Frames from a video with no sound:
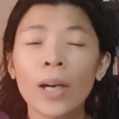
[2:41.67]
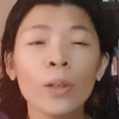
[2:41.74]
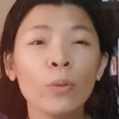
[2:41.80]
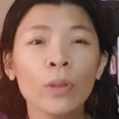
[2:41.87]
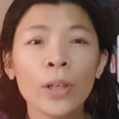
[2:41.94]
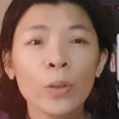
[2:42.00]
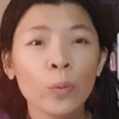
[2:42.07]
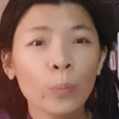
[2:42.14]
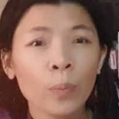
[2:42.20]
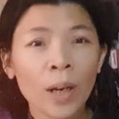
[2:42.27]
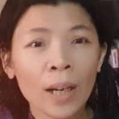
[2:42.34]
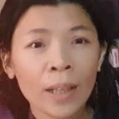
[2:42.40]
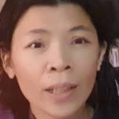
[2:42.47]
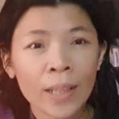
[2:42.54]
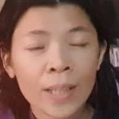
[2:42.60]
Ano na yung
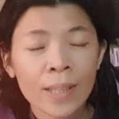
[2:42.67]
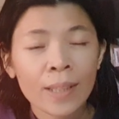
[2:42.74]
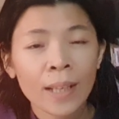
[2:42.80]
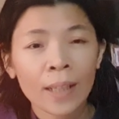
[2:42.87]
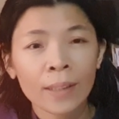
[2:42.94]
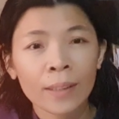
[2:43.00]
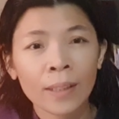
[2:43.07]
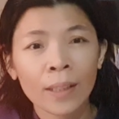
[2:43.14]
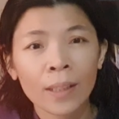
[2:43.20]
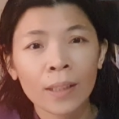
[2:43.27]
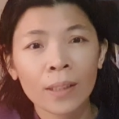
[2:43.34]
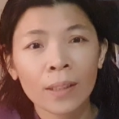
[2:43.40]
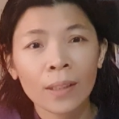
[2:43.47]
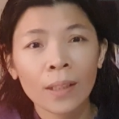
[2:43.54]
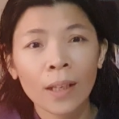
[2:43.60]
progress
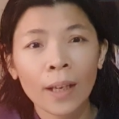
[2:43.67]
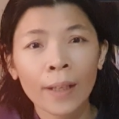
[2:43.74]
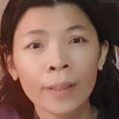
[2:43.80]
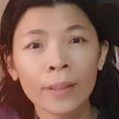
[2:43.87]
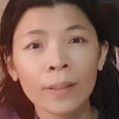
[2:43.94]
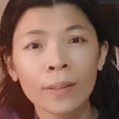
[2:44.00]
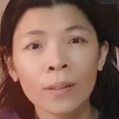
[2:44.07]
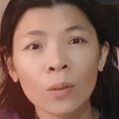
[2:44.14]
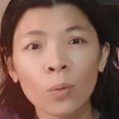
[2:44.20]
natin at